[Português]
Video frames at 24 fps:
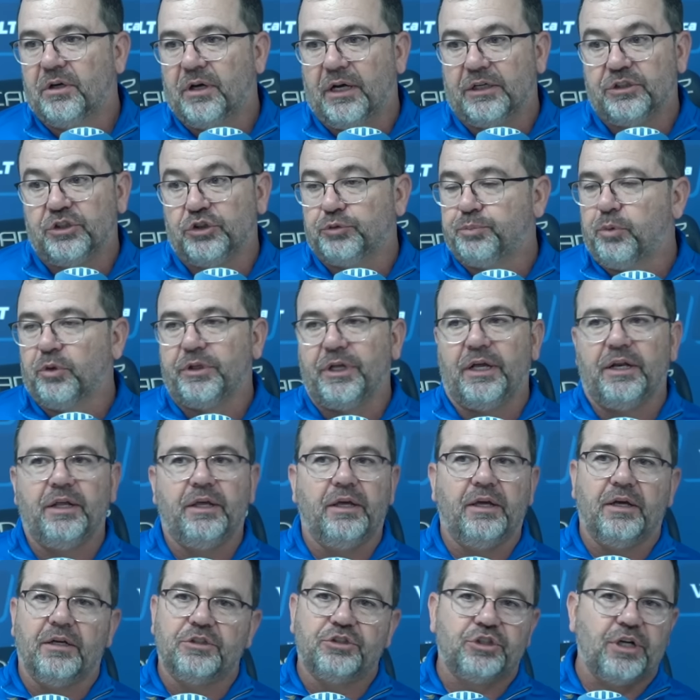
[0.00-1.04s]
a gente
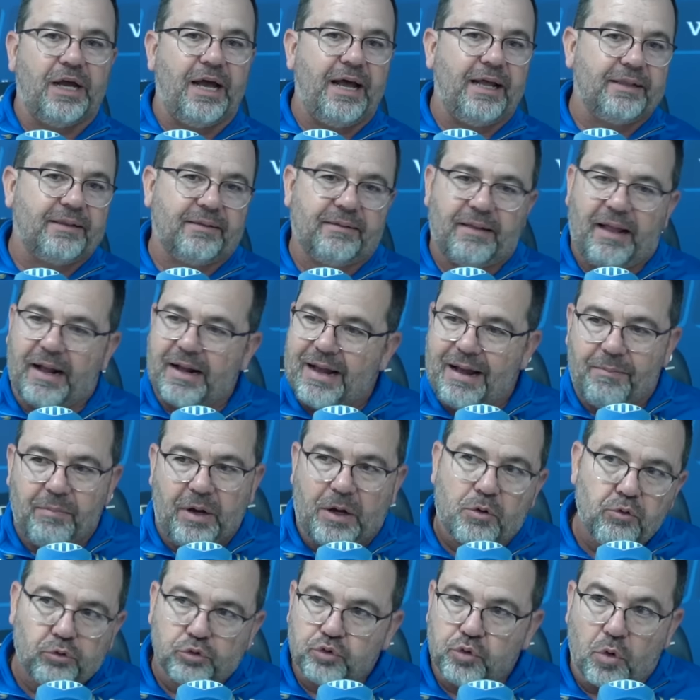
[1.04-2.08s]
poderia já
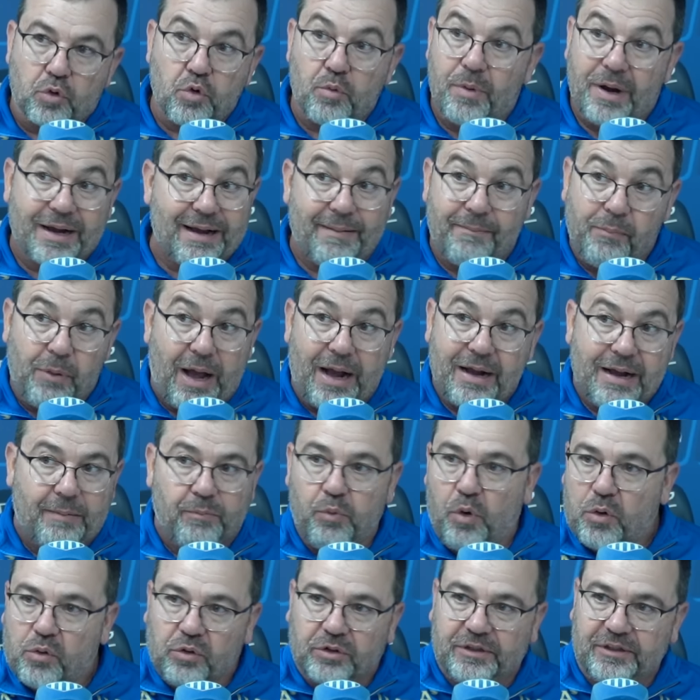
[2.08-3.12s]
acabar com o jogo como
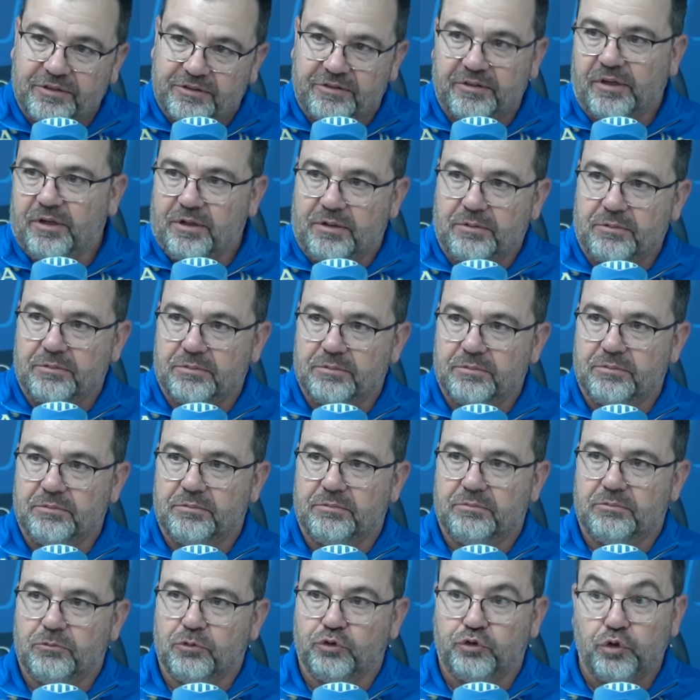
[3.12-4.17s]
acabou acontecendo.
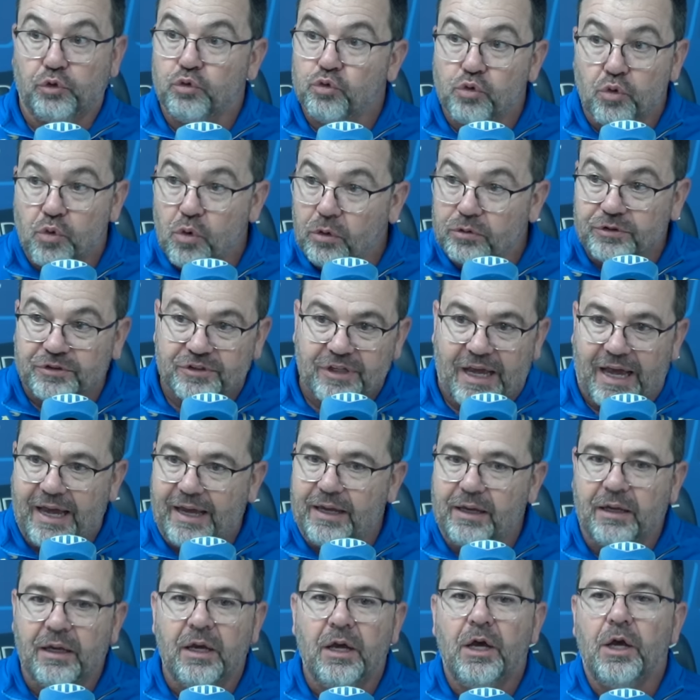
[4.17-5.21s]
O segundo gol
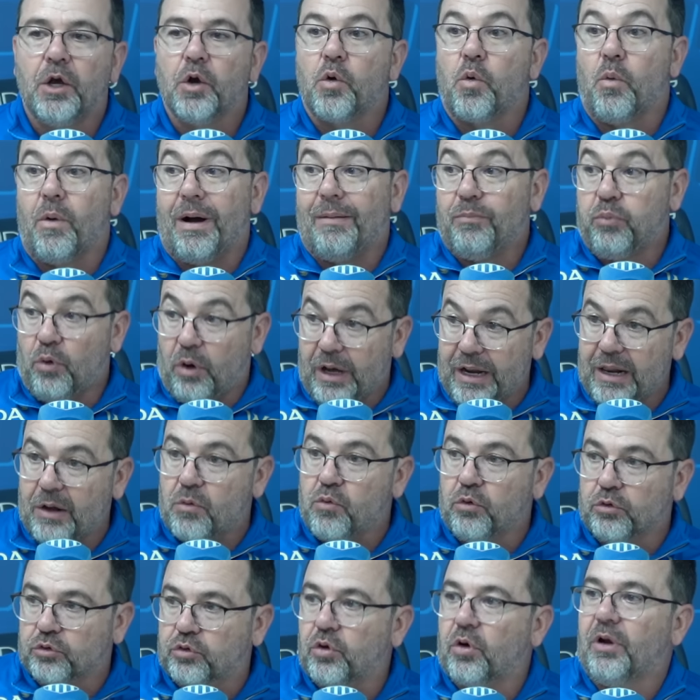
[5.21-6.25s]
sai com a bola
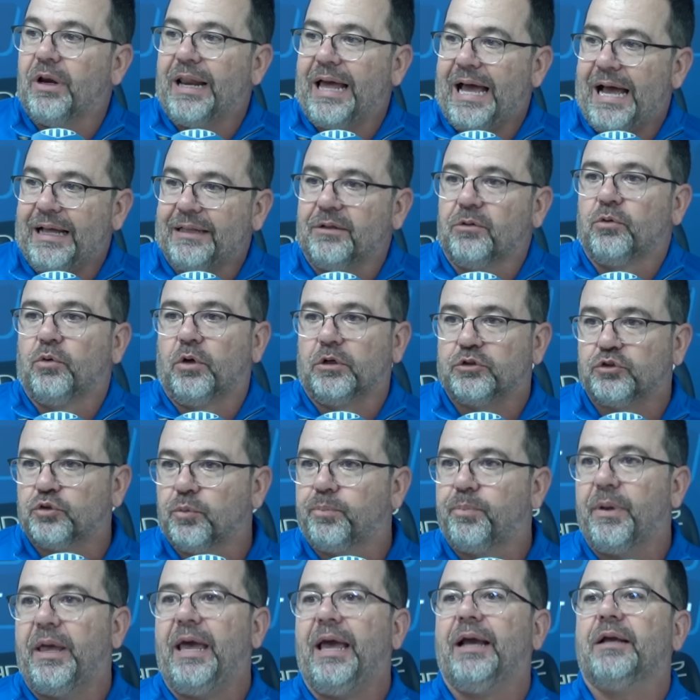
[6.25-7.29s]
controlada no nosso
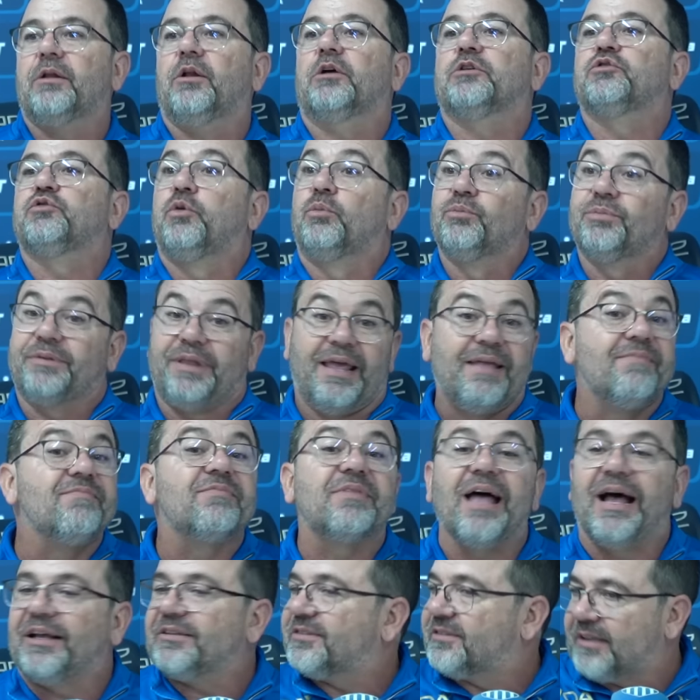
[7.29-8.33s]
pé, que nós vamos
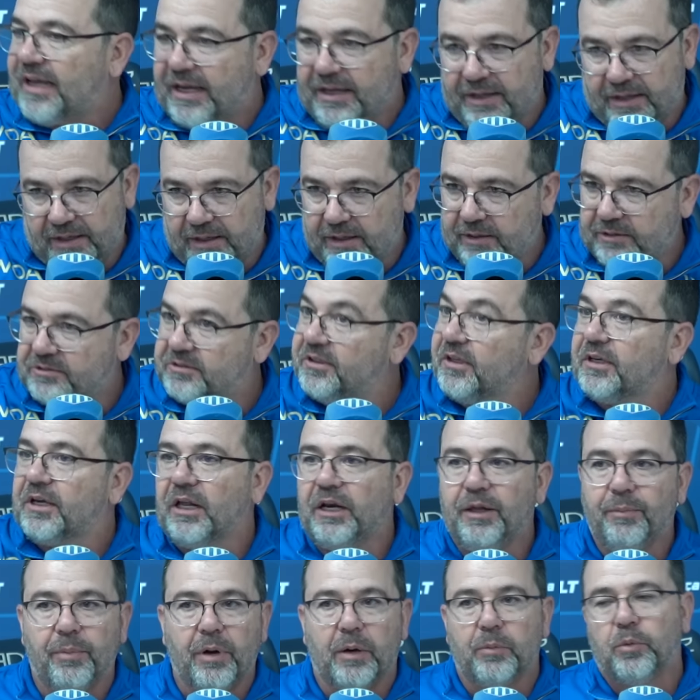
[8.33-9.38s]
tentar sair,
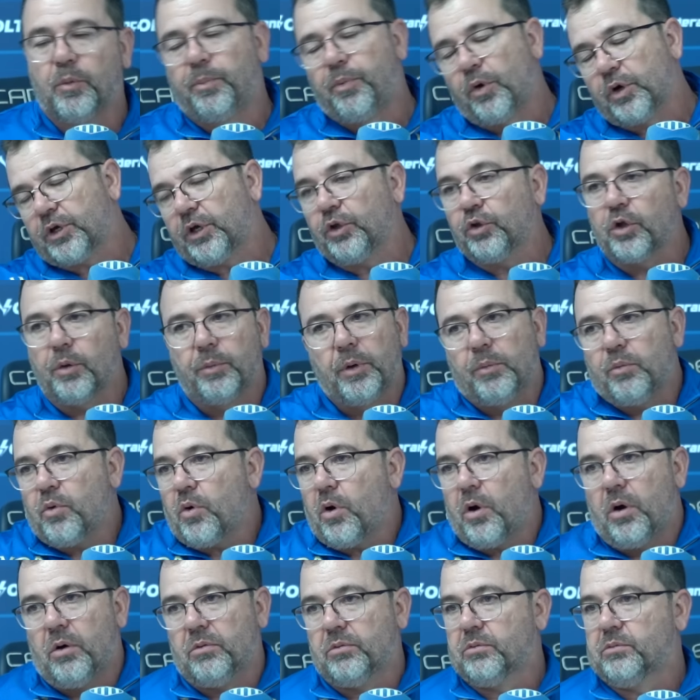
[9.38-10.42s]
desequilibramos um pouquinho, e tomamos
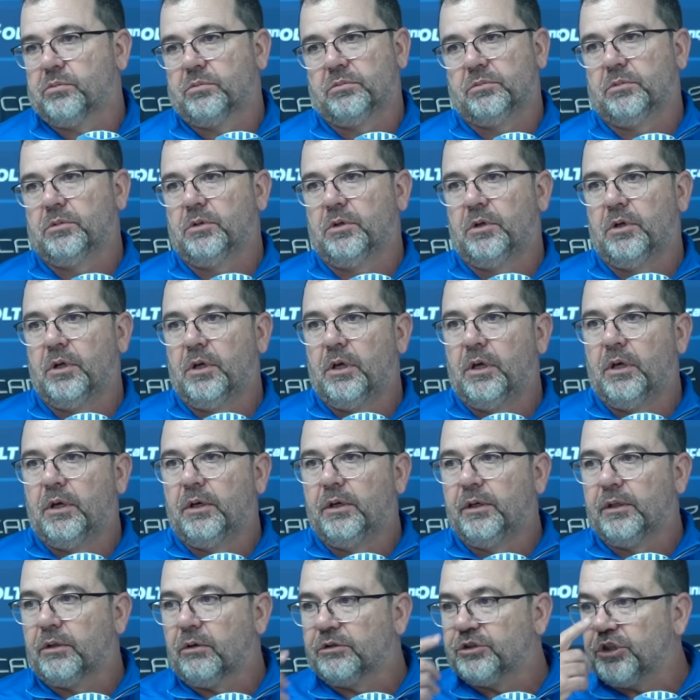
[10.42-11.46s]
gol.
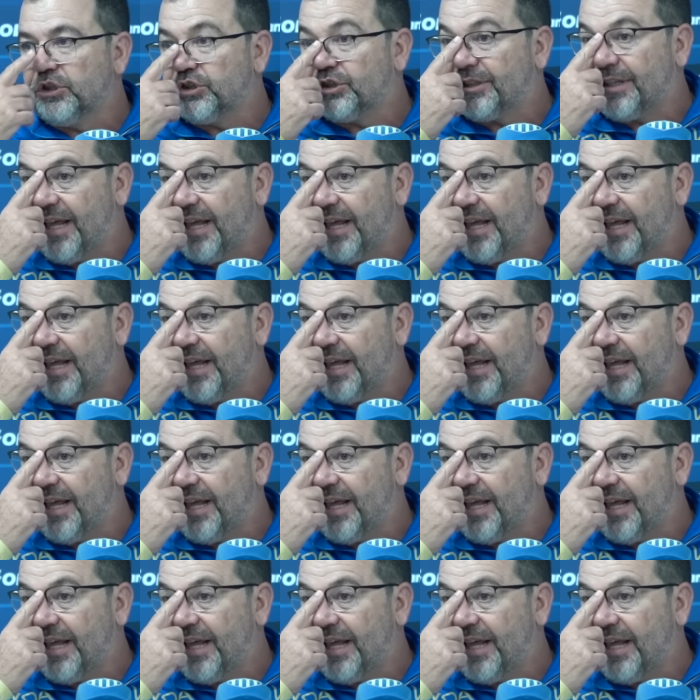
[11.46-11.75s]
Então a gente